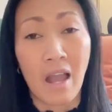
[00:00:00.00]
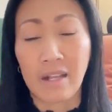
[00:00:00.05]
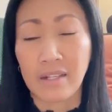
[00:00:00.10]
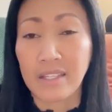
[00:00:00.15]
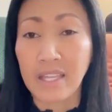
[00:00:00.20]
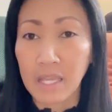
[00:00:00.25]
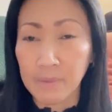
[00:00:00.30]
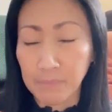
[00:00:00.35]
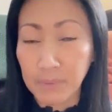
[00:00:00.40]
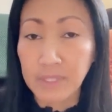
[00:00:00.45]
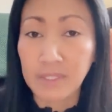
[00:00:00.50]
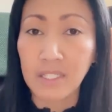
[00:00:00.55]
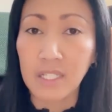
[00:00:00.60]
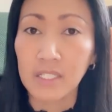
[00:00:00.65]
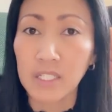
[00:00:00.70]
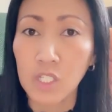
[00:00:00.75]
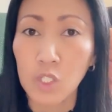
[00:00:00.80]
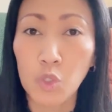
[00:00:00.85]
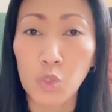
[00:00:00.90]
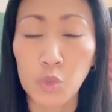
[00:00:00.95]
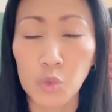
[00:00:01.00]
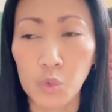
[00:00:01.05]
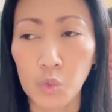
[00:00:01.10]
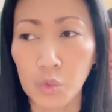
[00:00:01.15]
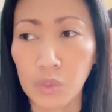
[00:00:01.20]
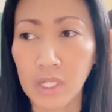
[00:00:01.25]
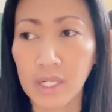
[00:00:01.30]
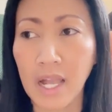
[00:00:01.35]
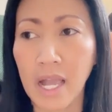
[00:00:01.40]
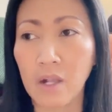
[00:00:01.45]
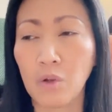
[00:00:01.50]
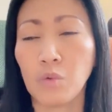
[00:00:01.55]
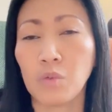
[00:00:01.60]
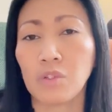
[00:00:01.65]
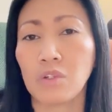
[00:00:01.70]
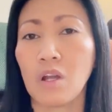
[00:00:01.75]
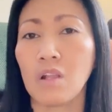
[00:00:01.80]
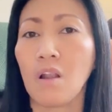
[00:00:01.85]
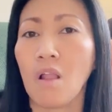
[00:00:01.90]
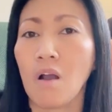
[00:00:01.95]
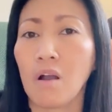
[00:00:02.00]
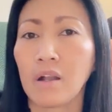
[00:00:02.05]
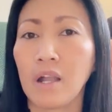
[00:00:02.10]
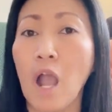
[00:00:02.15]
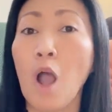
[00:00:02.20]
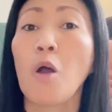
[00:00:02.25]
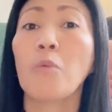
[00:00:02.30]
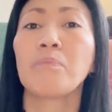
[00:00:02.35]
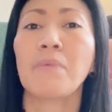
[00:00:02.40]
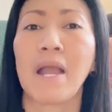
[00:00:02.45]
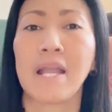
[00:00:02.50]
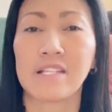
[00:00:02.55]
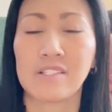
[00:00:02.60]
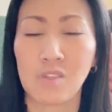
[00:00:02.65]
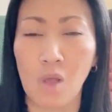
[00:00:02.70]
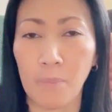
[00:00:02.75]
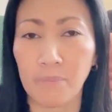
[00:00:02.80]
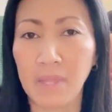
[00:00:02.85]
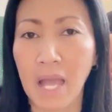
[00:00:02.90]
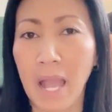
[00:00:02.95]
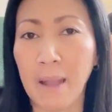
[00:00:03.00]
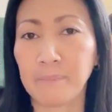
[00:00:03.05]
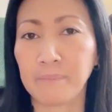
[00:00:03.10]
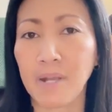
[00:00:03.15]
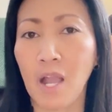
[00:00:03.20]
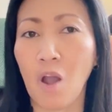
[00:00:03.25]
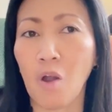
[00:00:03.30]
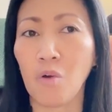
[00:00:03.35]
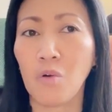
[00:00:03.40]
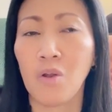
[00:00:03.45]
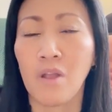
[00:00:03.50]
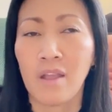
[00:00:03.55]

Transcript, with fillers: เขตพื้นที่ที่คุณอยู่นะคะ คุณก็ลองเข้าไปสอบถามเขา